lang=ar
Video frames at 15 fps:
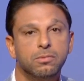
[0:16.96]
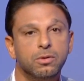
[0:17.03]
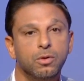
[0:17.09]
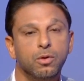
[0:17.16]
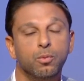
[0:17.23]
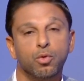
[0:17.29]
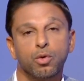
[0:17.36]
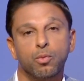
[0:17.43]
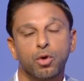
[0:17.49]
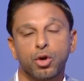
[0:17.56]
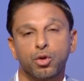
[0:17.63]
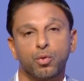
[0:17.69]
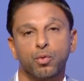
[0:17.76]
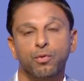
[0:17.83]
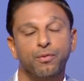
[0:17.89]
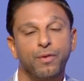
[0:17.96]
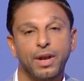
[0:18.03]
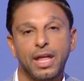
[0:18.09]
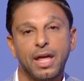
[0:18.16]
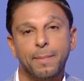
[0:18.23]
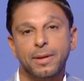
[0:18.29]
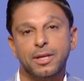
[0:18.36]
امور ممكن تكون
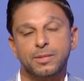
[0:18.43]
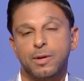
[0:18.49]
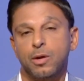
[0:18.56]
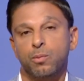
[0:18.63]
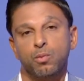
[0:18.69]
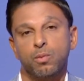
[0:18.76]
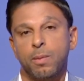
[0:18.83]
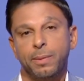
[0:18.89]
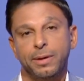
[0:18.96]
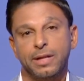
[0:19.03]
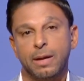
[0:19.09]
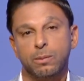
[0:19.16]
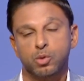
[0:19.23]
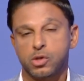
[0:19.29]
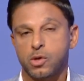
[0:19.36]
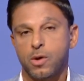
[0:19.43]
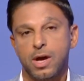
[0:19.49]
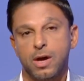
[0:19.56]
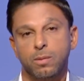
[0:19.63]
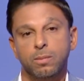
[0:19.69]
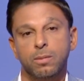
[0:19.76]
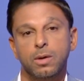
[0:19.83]
فنيه بالنسبه لهم هم بعيد عن
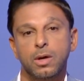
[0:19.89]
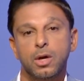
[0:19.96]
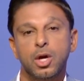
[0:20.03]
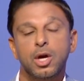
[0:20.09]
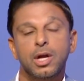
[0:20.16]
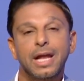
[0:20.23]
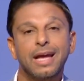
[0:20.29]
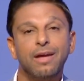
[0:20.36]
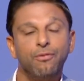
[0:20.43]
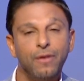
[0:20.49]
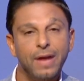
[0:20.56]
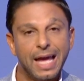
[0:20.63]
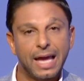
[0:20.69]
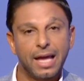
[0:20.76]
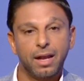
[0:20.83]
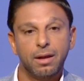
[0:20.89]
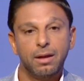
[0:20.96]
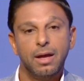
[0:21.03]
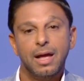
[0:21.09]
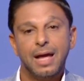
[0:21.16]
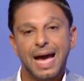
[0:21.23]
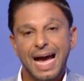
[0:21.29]
مستواهم لكن في الاخر
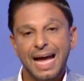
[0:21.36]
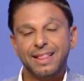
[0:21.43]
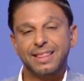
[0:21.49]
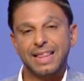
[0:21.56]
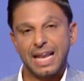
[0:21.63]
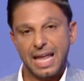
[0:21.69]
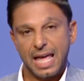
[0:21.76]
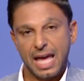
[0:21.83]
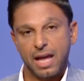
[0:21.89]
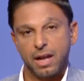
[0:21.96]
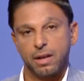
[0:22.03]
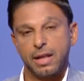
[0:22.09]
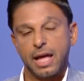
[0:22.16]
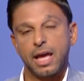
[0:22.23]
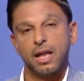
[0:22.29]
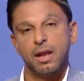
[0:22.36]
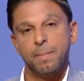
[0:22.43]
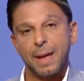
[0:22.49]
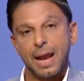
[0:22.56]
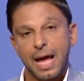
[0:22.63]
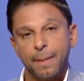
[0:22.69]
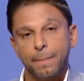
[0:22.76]
حتى الان داخل
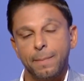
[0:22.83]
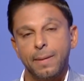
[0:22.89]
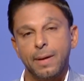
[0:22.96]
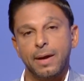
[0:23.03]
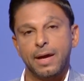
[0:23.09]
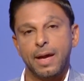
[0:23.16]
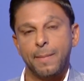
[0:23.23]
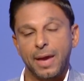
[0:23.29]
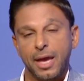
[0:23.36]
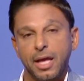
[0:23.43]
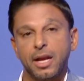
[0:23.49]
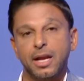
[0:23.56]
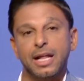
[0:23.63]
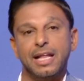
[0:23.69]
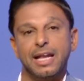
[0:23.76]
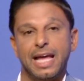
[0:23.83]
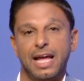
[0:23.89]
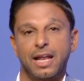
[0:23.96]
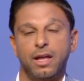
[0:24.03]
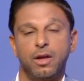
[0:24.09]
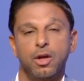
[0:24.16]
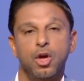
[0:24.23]
الملعب جماهير النادي
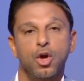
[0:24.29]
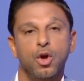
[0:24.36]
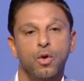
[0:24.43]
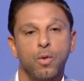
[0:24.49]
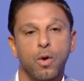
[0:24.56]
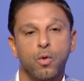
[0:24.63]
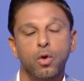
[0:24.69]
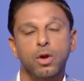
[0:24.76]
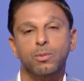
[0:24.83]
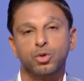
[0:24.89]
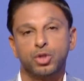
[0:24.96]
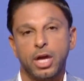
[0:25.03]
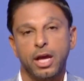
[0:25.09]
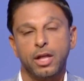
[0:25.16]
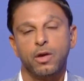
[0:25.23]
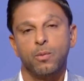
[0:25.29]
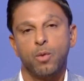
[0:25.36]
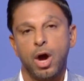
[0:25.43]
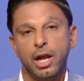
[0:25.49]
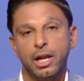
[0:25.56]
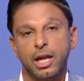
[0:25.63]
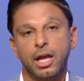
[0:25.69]
الاهلي وكل مشاهدي
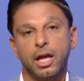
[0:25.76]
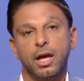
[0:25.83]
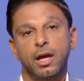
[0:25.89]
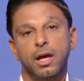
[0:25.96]
ومحللي